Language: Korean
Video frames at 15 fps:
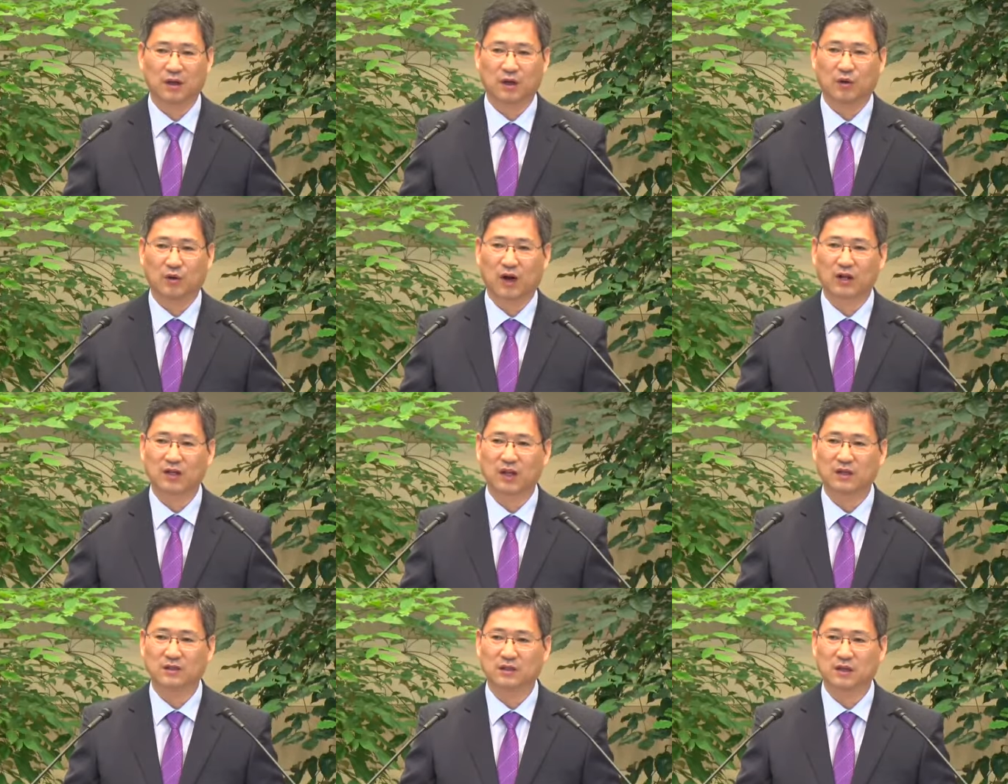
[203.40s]

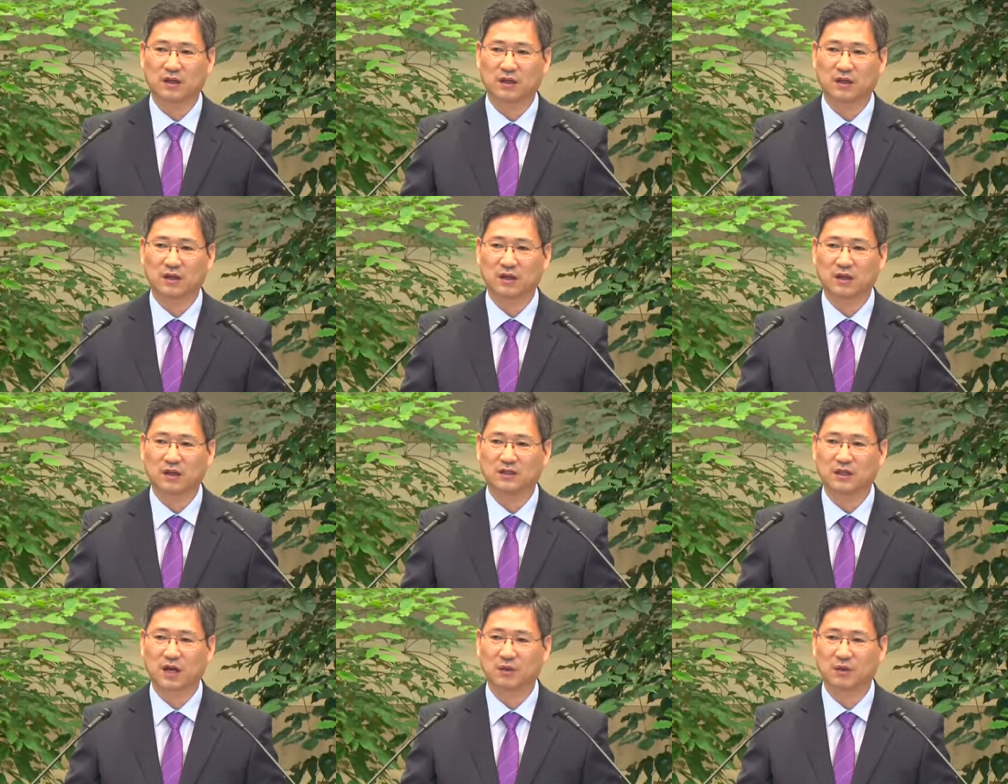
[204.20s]
광야에서
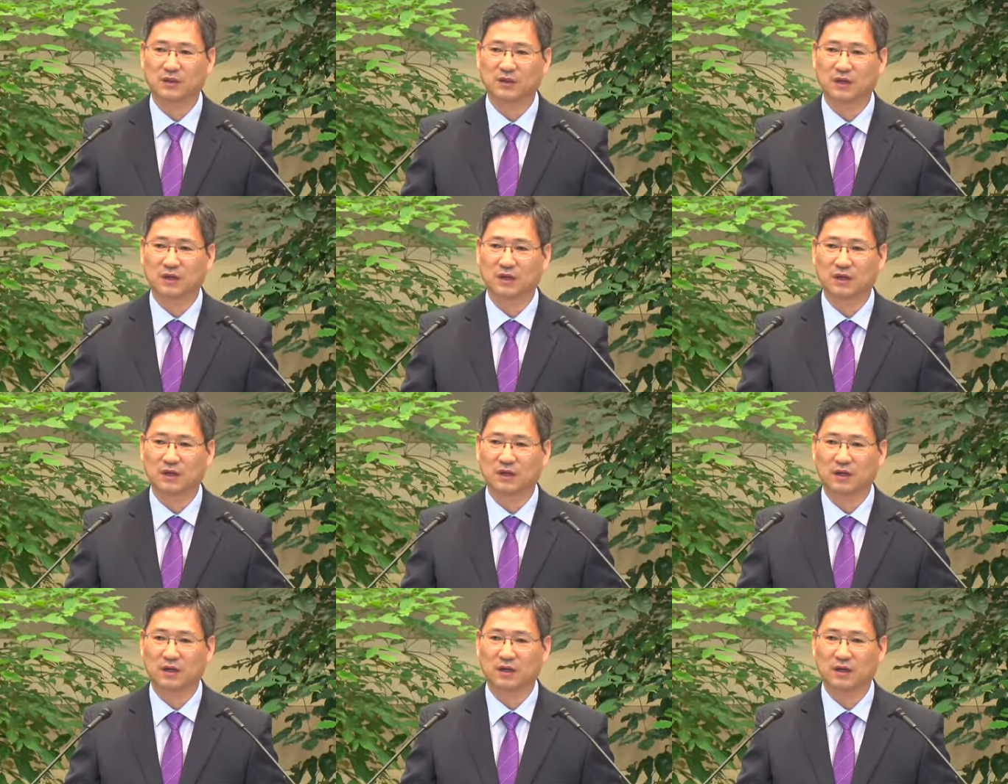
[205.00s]
이스라엘 백성을
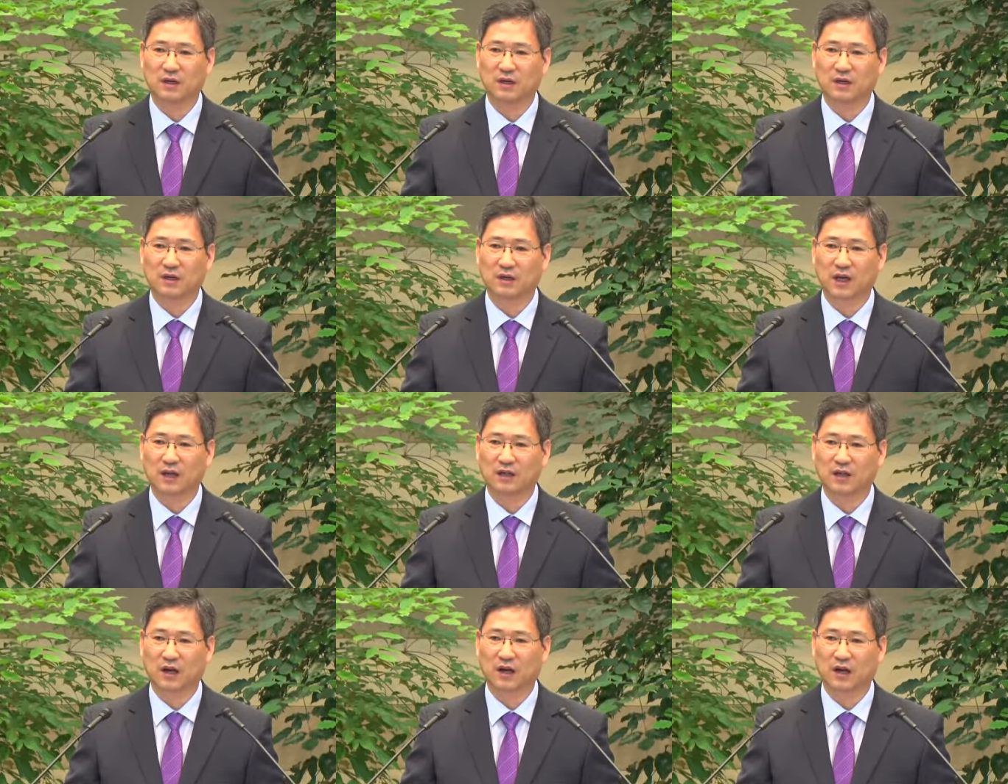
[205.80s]

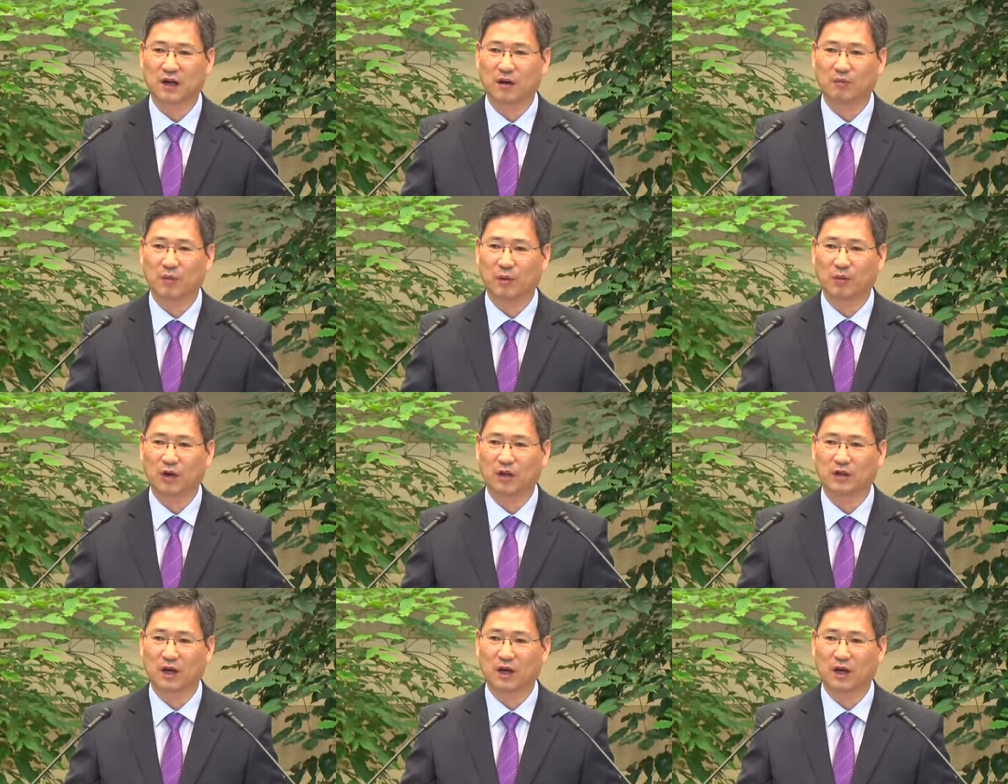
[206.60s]
기다렸다가
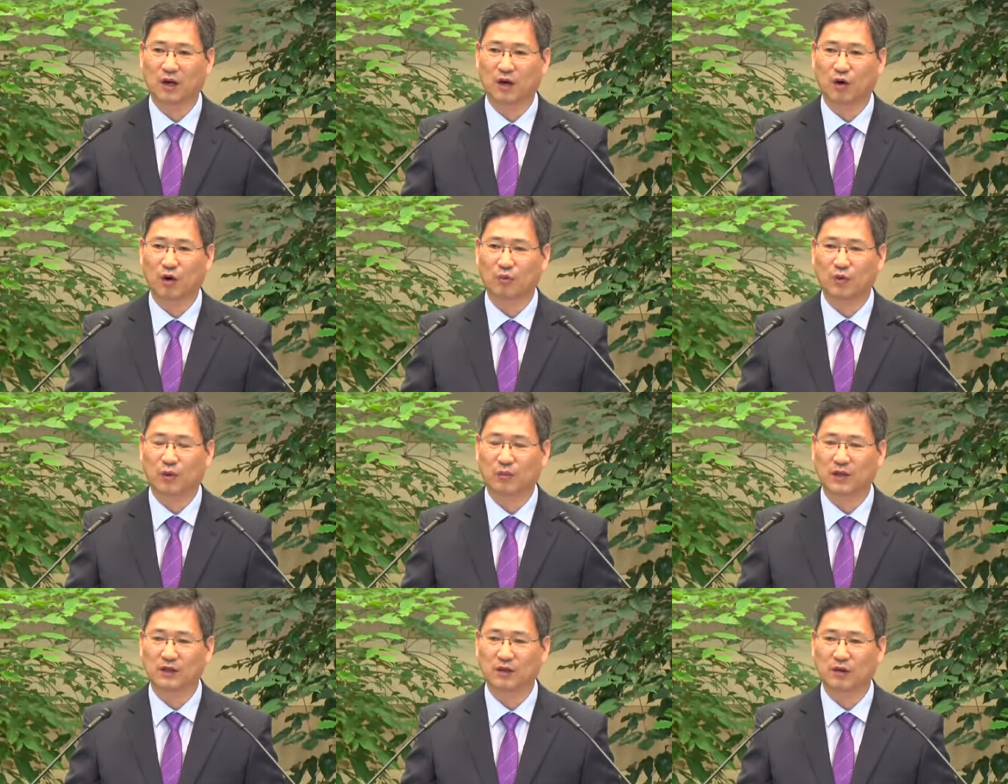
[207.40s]
매복했다가 올무에
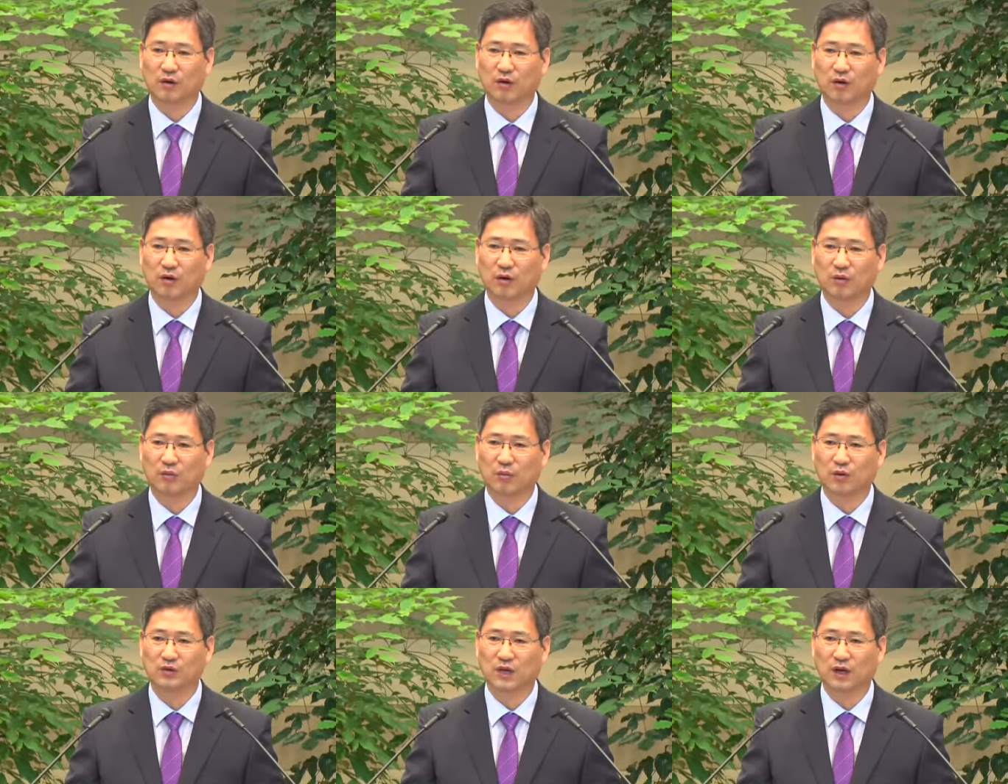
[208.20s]
빠뜨리고
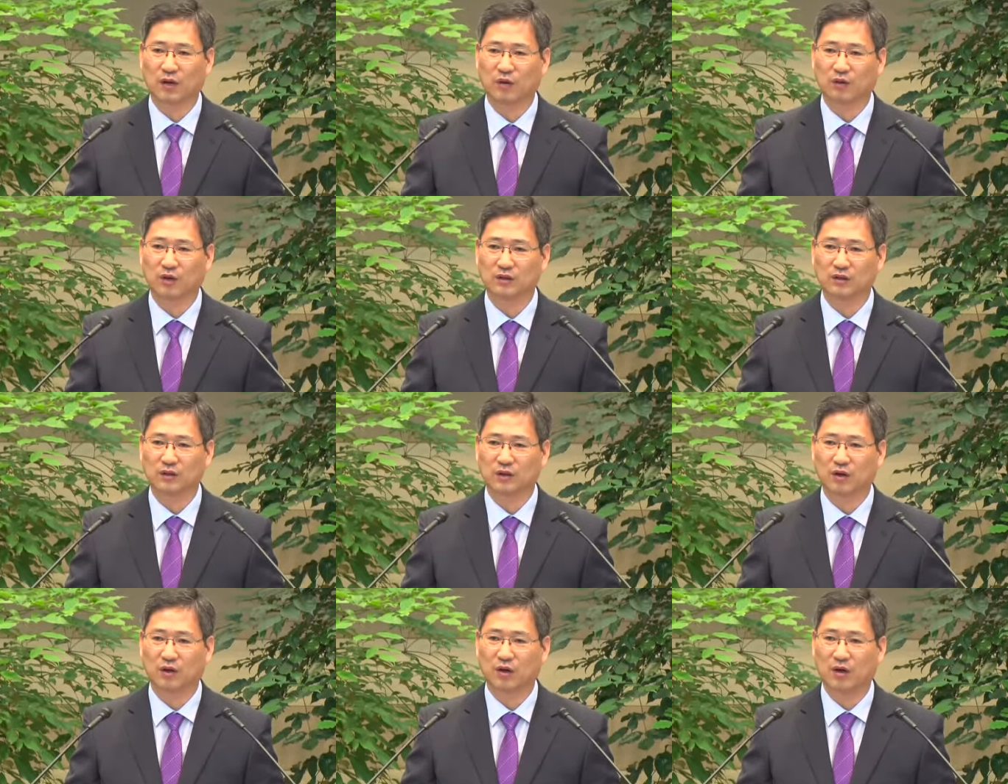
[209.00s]
못 살게 보는
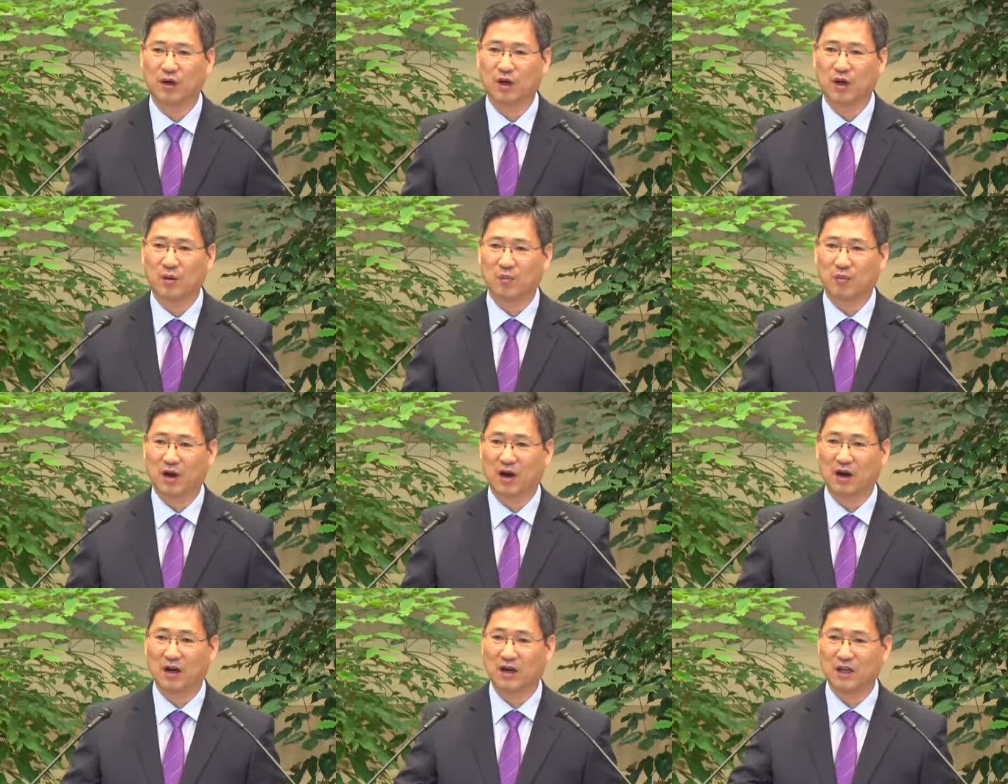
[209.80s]
것은요.
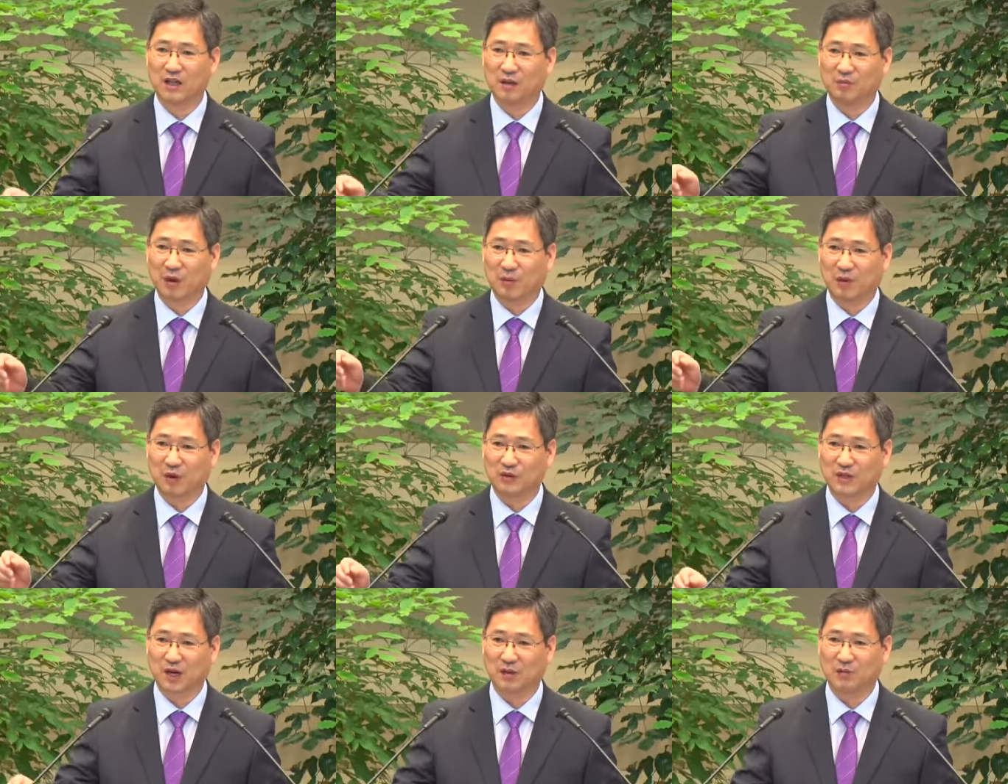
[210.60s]
멀리 있는
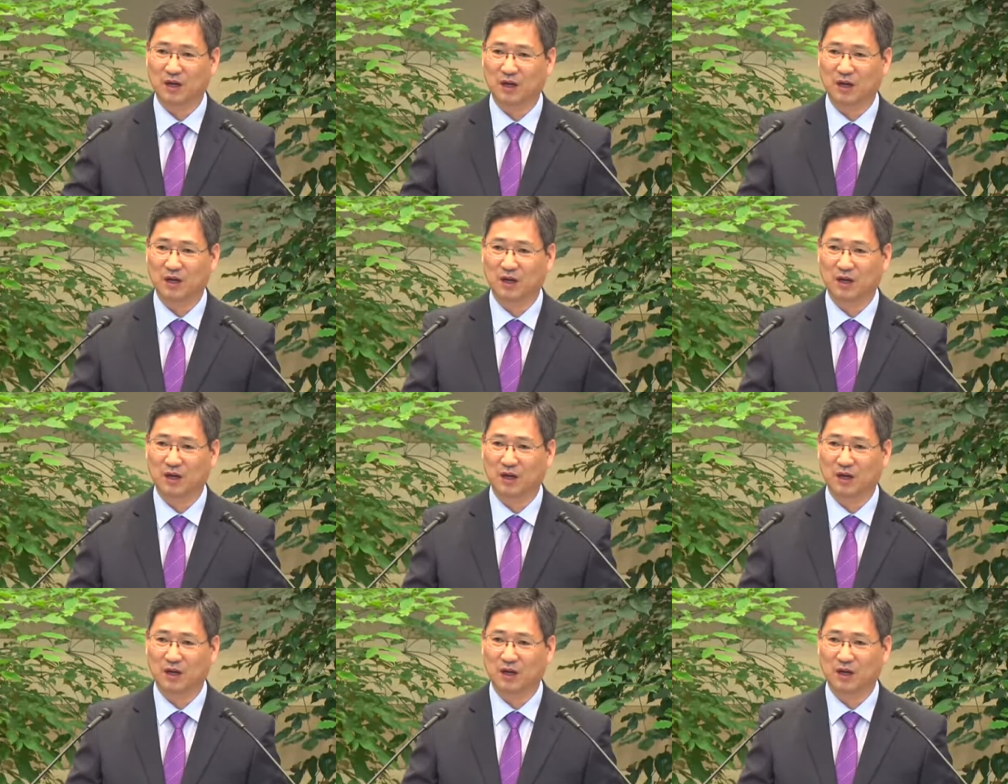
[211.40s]
바벨론 사람이나